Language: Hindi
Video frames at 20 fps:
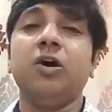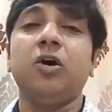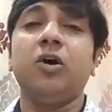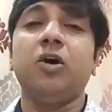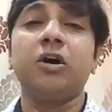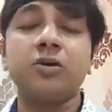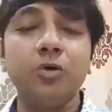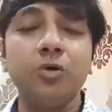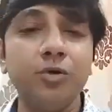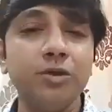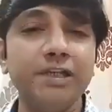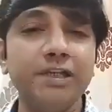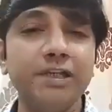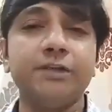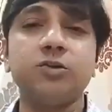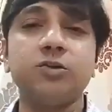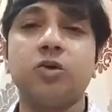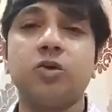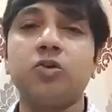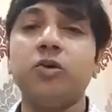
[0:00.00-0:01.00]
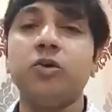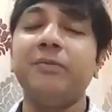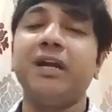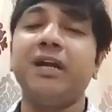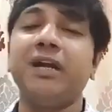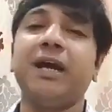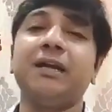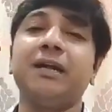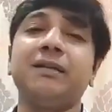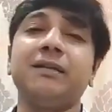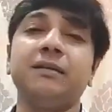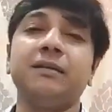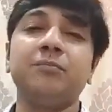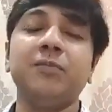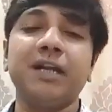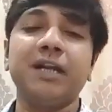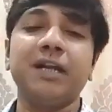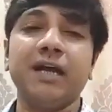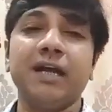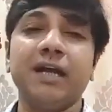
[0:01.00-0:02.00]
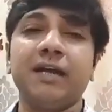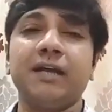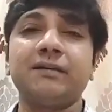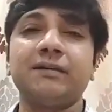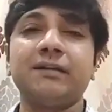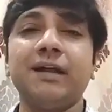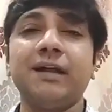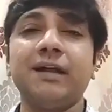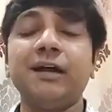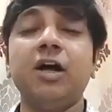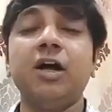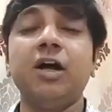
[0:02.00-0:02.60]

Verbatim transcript: और खुद ईंटों को बना बनाना था